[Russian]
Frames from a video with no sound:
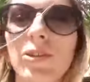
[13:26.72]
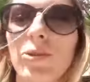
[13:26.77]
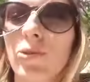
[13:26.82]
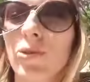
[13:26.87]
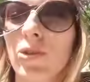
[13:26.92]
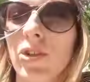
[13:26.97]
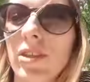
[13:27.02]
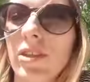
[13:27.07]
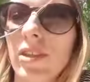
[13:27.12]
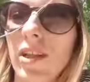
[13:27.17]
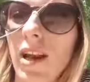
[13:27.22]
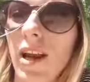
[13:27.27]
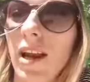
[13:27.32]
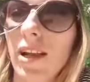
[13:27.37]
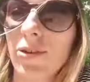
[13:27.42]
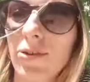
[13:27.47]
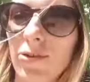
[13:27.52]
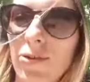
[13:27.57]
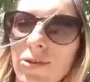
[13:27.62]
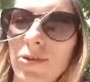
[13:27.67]
не кушать
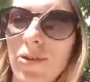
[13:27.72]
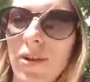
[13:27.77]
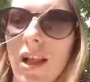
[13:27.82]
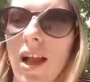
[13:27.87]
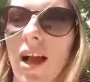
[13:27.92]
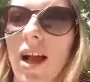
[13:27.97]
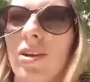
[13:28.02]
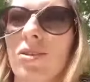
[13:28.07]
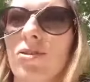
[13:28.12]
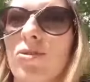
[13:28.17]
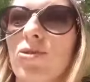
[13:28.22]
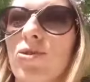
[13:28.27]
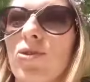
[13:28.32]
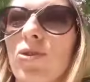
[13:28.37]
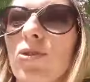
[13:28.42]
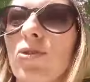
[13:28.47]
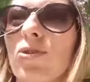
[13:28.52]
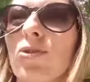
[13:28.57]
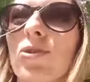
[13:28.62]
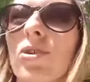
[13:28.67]
тараньку,
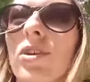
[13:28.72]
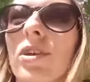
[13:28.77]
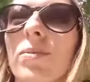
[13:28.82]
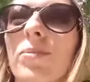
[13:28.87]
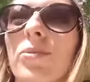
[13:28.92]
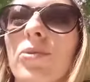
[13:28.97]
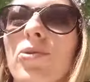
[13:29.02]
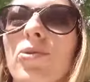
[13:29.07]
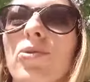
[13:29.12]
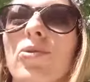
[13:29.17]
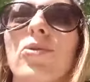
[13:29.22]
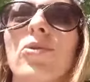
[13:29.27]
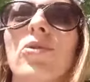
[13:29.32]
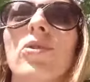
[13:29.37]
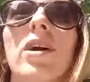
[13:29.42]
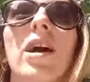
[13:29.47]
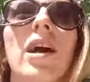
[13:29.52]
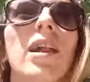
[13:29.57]
сушеную рыбку,